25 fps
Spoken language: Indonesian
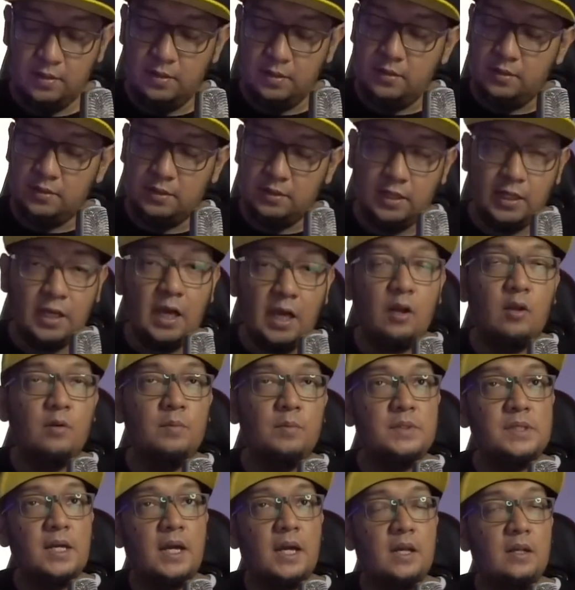Jadi kalau
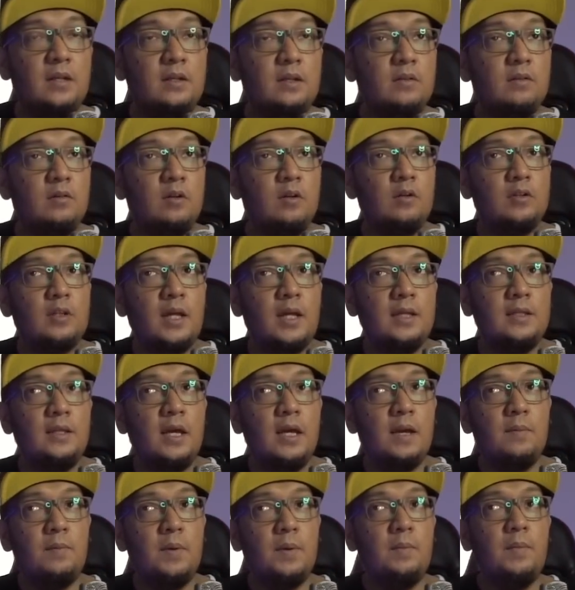misalkan lo
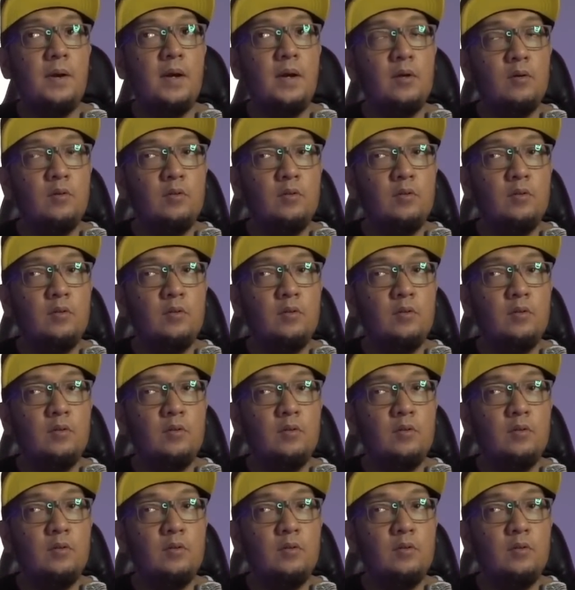tanya apa bang